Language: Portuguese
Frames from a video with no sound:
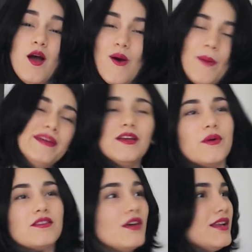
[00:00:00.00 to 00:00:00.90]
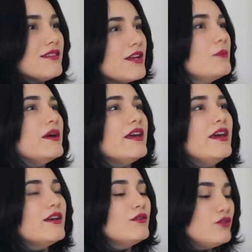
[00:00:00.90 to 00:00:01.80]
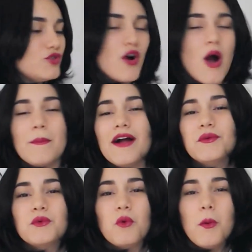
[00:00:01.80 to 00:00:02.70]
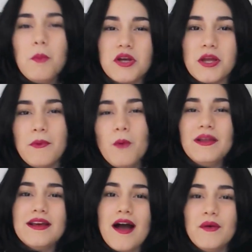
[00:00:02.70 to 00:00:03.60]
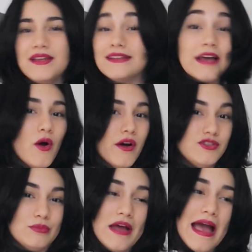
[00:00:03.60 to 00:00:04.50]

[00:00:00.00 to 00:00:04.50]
Homem não, é só ele entrar no banheiro, jogar uma água no corpo, botar uma roupa legal e ele tá ótimo.